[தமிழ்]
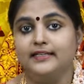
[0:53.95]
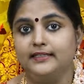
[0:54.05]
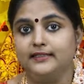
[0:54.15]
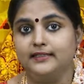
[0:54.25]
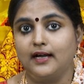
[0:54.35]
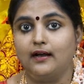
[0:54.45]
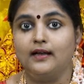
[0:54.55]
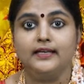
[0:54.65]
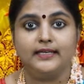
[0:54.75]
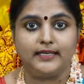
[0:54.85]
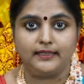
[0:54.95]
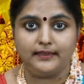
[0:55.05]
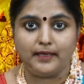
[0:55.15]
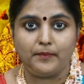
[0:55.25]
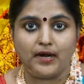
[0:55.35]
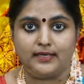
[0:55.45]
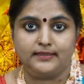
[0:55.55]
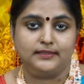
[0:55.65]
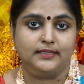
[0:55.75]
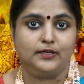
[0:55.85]
இதுதான் இந்த
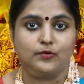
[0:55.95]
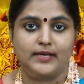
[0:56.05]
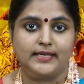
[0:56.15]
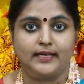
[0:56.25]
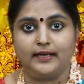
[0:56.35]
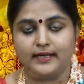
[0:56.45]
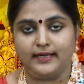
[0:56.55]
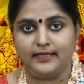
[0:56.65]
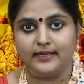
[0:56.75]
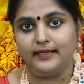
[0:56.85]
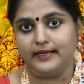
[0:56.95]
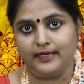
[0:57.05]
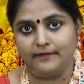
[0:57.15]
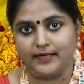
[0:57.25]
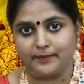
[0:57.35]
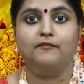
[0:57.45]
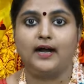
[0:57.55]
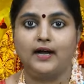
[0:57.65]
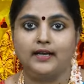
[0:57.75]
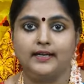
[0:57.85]
மாதத்தினுடைய கிரக நிலவரம்
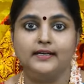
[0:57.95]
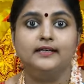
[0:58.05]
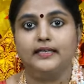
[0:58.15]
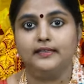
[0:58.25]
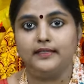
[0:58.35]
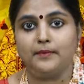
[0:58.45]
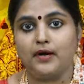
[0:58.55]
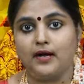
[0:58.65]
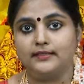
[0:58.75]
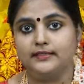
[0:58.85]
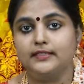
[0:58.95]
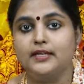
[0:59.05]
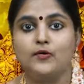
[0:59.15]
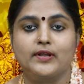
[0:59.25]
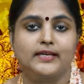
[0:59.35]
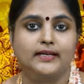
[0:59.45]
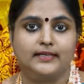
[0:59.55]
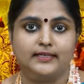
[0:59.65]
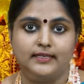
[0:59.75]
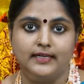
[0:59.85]
வாங்க இந்த மாதத்தினுடைய
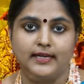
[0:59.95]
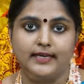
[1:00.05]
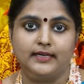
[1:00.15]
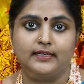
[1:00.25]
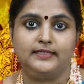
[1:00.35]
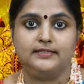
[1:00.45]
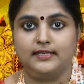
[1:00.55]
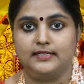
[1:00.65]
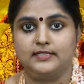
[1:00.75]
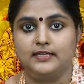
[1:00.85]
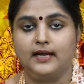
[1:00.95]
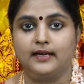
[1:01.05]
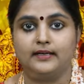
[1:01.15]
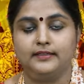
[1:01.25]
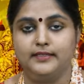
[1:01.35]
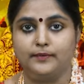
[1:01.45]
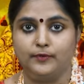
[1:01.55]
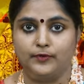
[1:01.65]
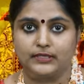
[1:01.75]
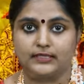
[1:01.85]
கிரக நிலைகளின் சஞ்சார கதியை
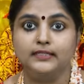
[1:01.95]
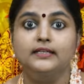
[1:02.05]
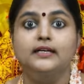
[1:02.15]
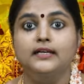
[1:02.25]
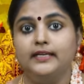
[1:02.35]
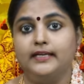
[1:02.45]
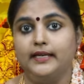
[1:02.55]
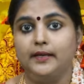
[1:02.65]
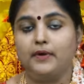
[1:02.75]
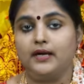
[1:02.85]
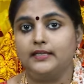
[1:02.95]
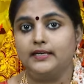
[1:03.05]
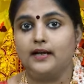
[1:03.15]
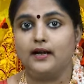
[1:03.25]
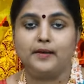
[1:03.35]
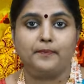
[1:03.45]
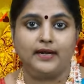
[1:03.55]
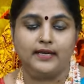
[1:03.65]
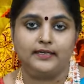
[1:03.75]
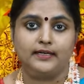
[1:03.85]
பொறுத்து என்ன மாதிரியான
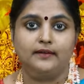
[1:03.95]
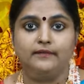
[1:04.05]
பலன்கள்